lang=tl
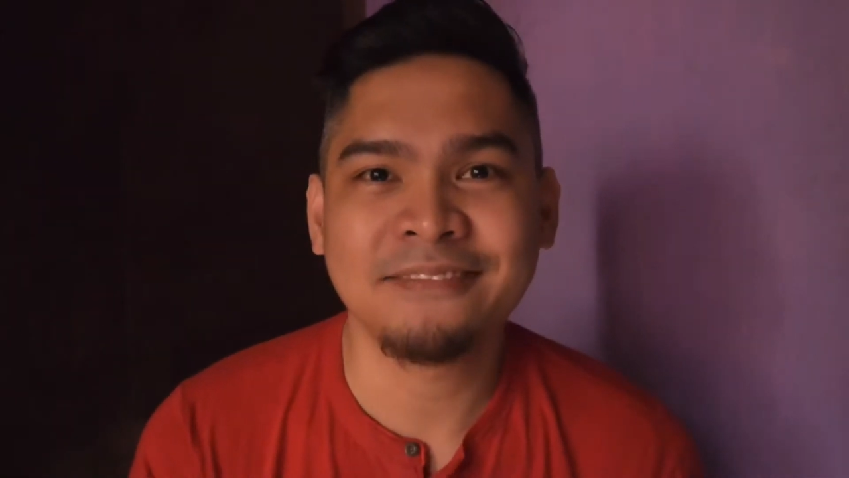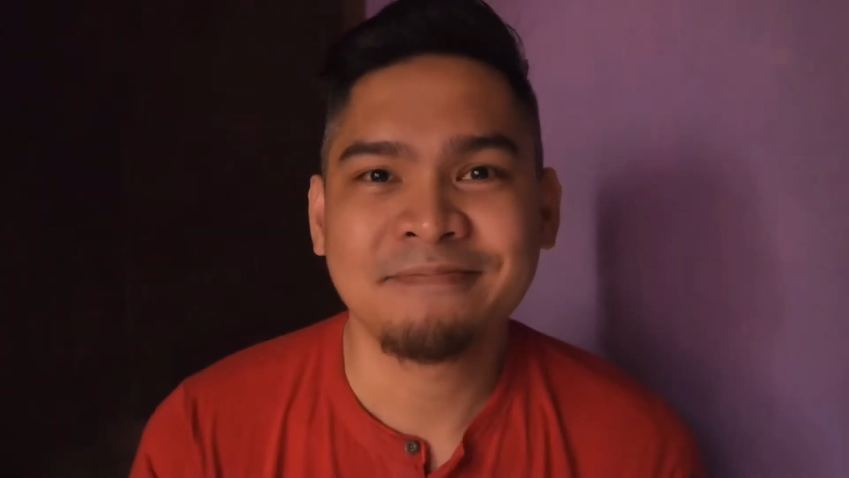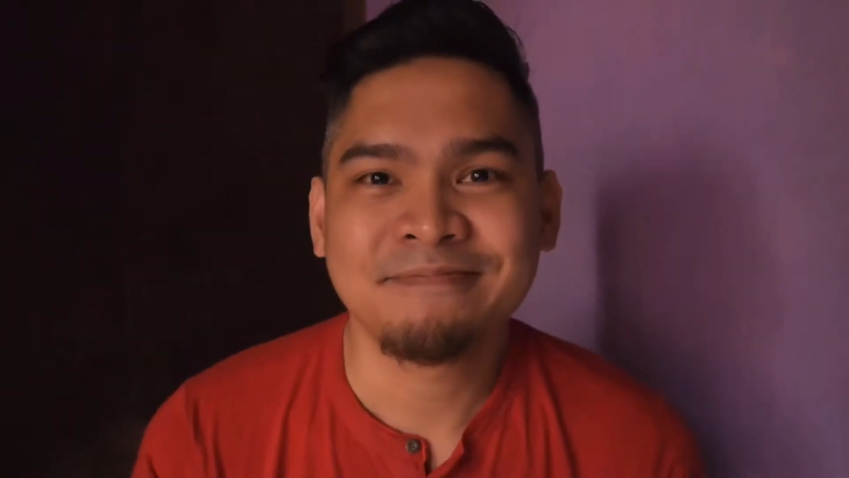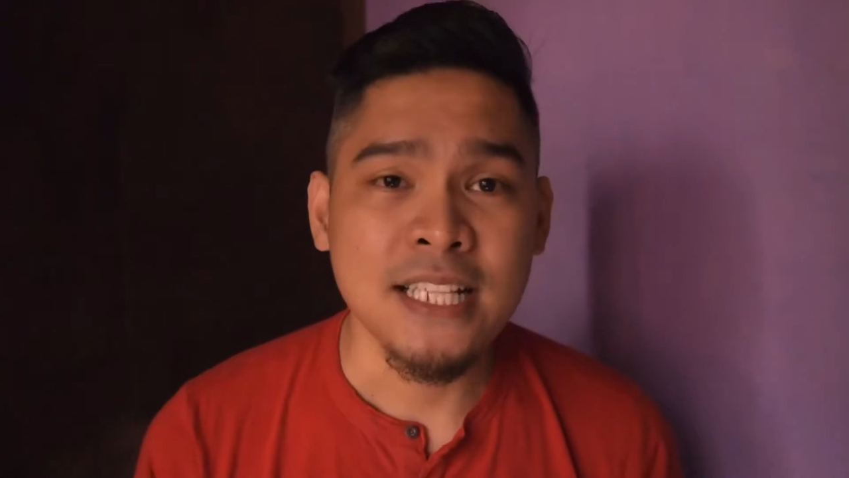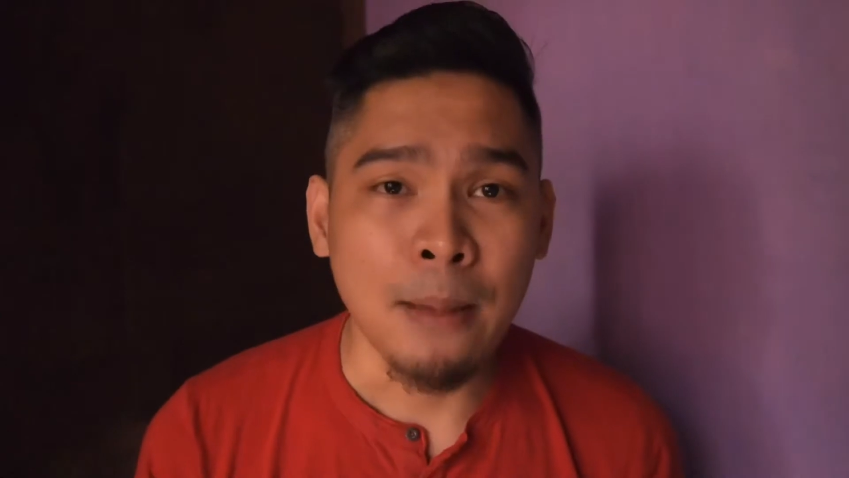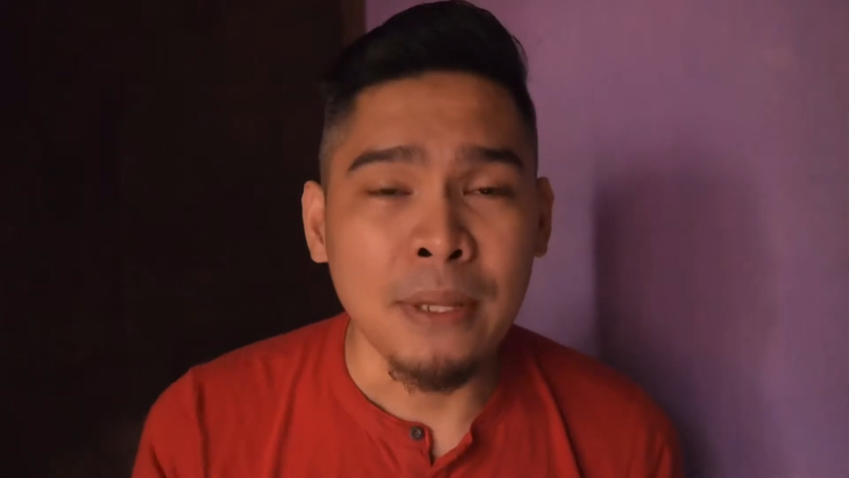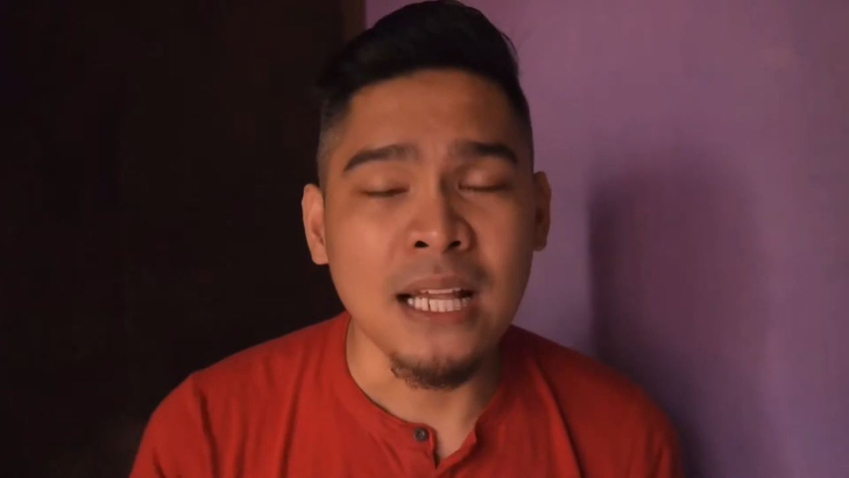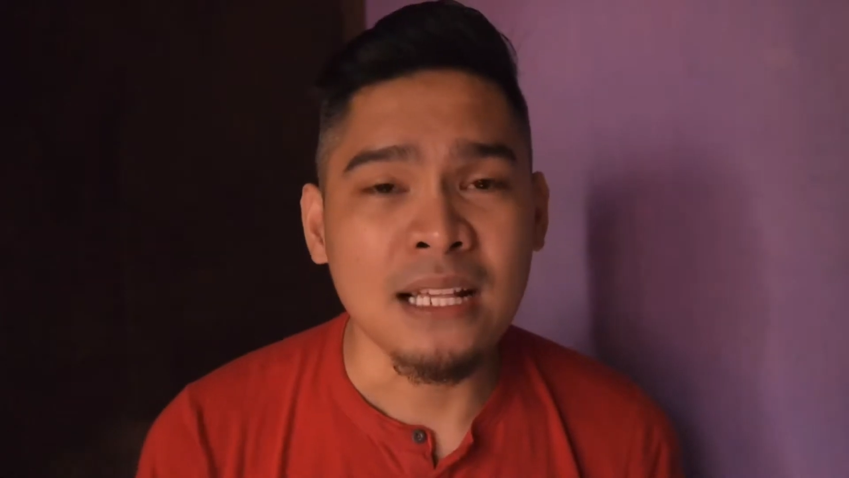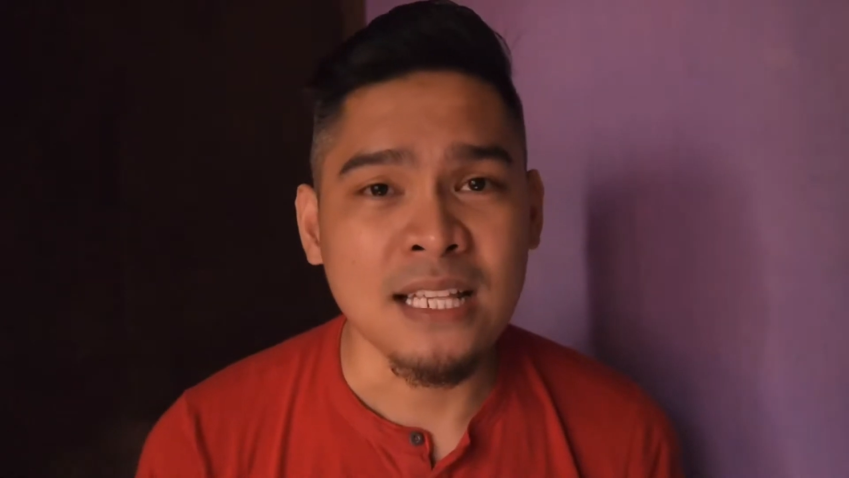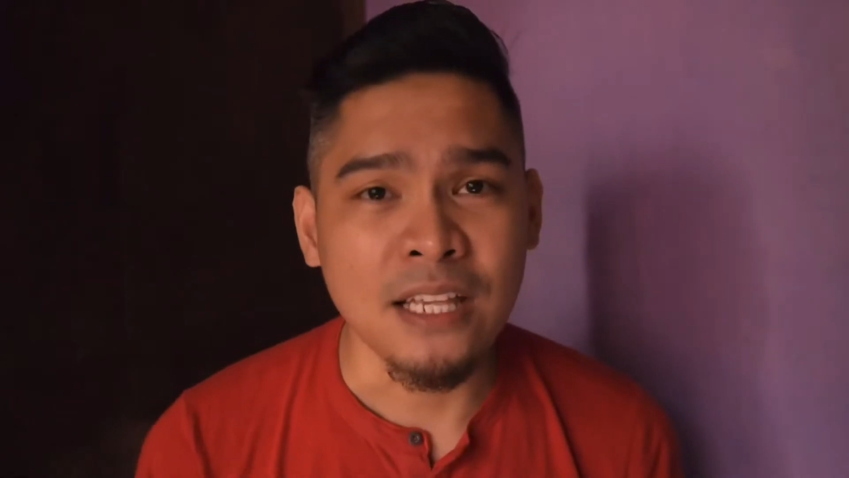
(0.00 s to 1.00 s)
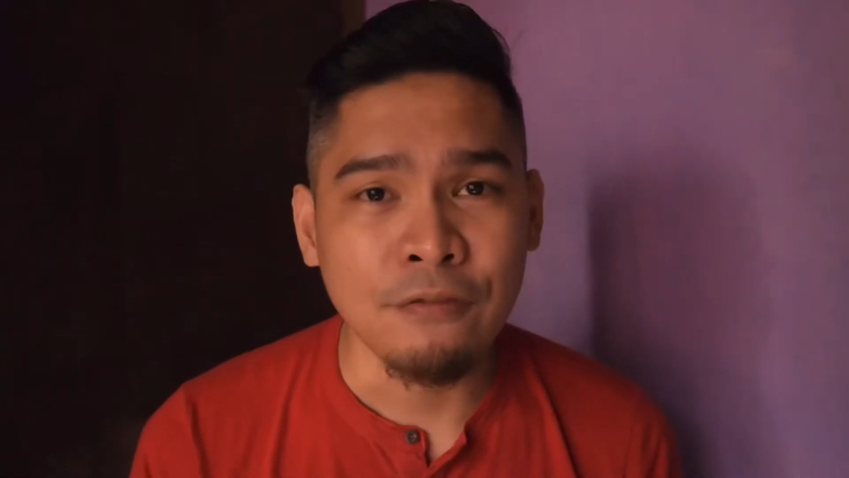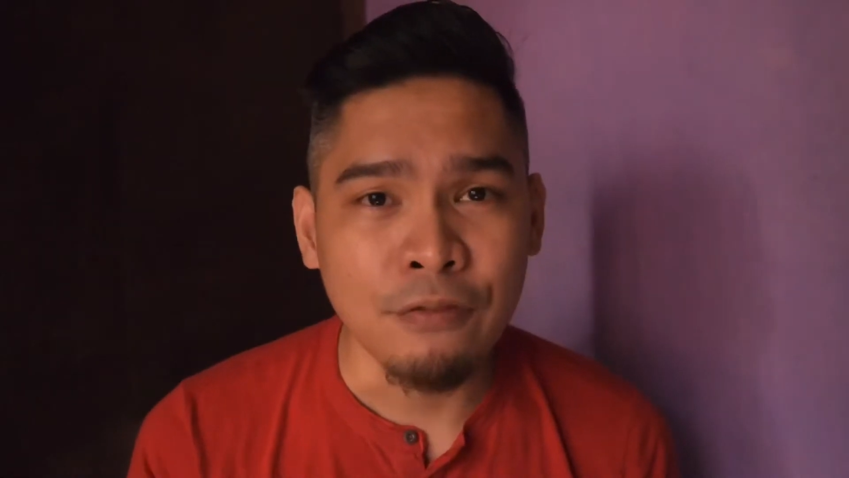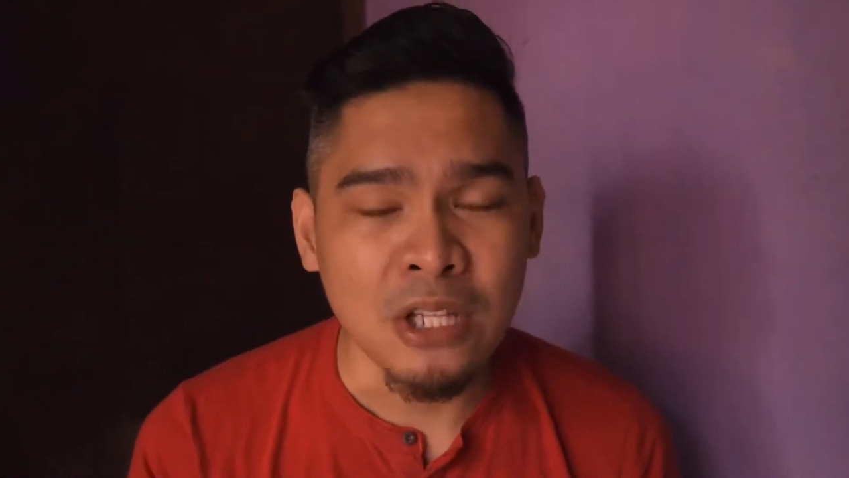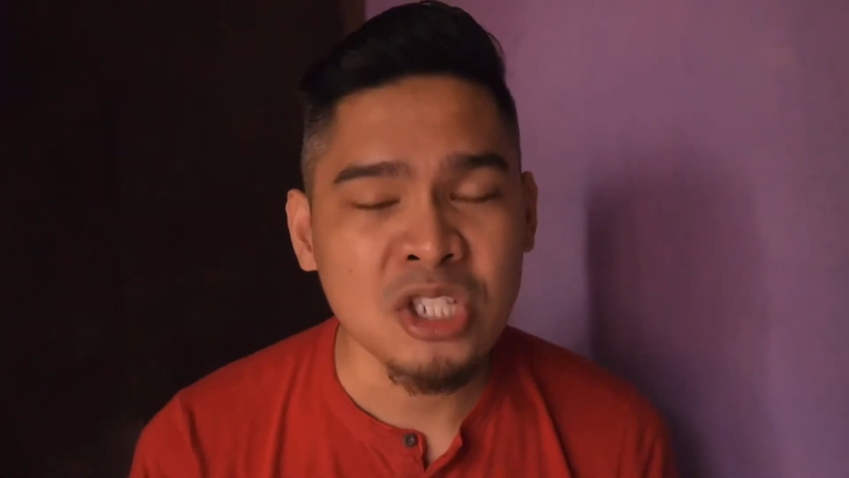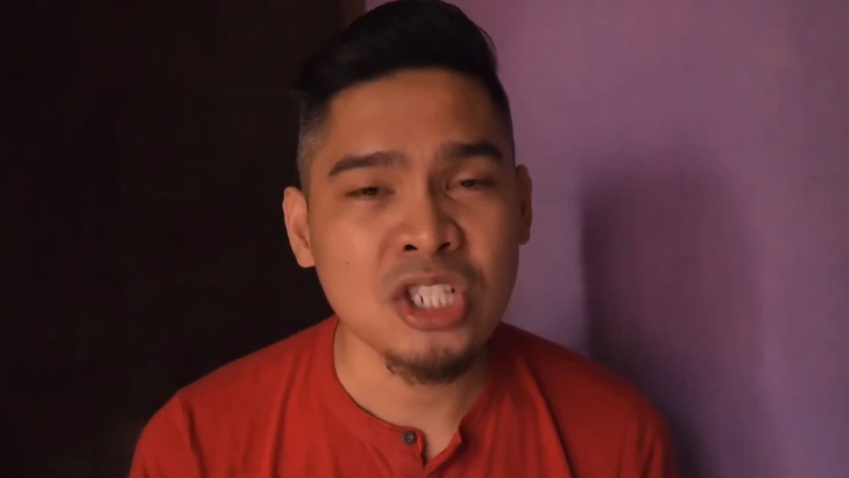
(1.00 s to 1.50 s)
Sabi nga sa
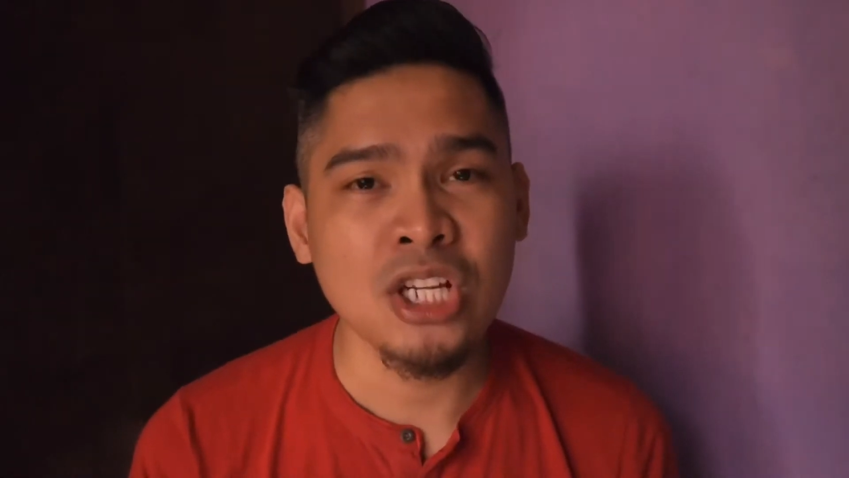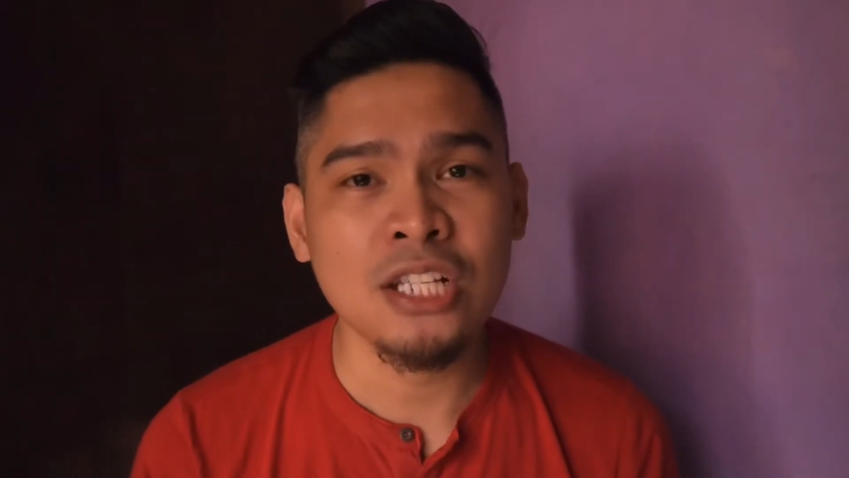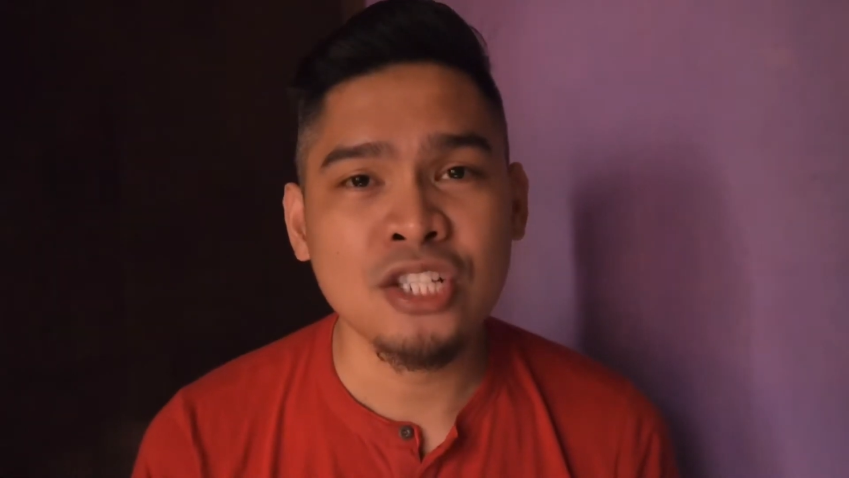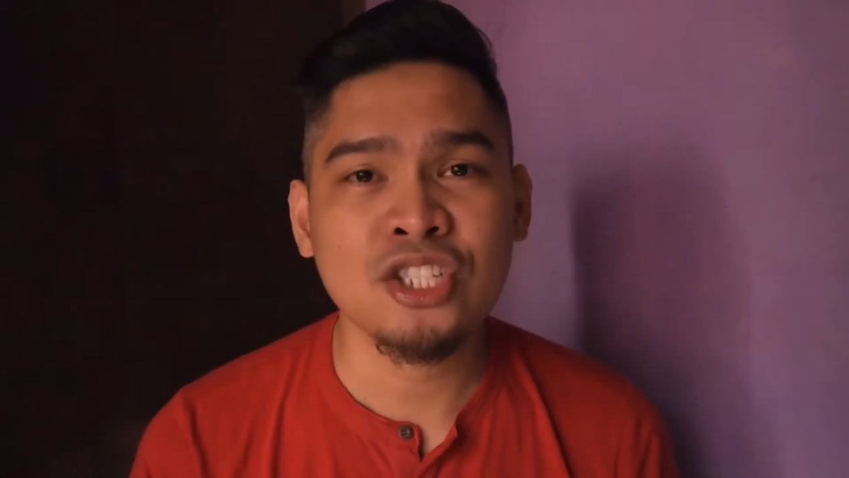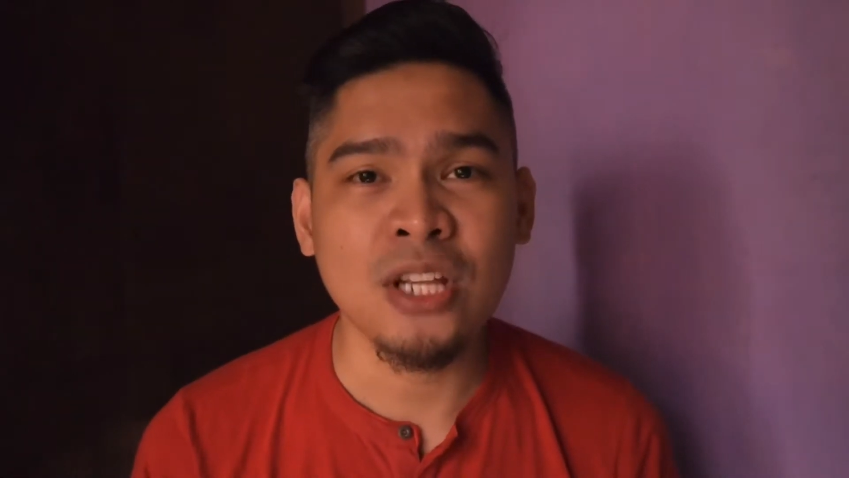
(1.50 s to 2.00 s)
Ephesians